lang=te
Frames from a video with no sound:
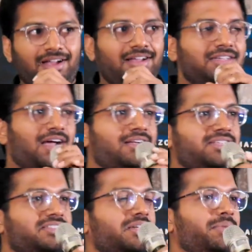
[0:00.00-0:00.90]
అది
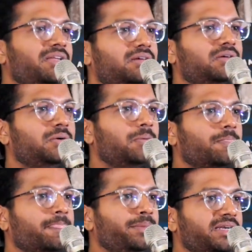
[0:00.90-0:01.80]
ఆర్టిస్ట్గా మీకు
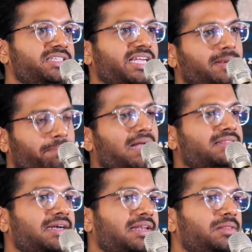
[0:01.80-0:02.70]
మీరు చేయని
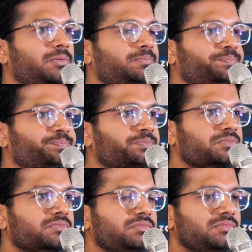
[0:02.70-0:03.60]
పాత్ర లేదు
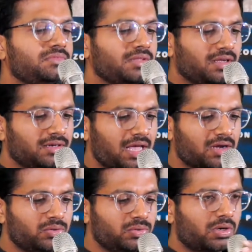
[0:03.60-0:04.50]

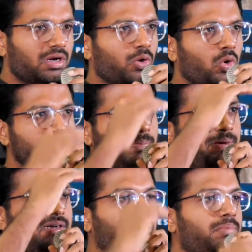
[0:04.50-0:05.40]
నాకు ఒక క్లోజప్
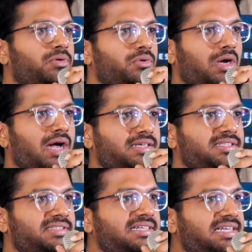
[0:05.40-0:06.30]
పెట్టినప్పుడు ఒక
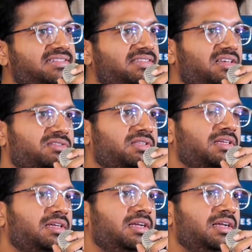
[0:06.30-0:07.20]
ఆర్టిస్ట్ ఇంటెన్స్
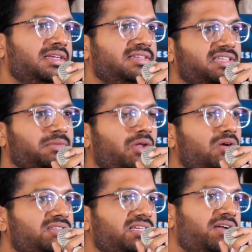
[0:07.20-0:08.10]
తెలుస్తుంది ఈ సినిమాలో
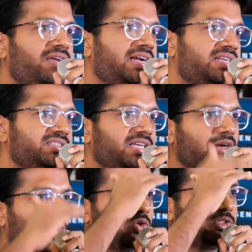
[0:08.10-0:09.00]
నిజంగా వెంకటేష్ గారి
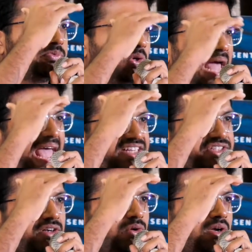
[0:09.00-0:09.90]
క్లోజప్స్లో
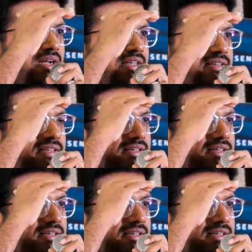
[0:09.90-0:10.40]
యాక్షన్లో కానీ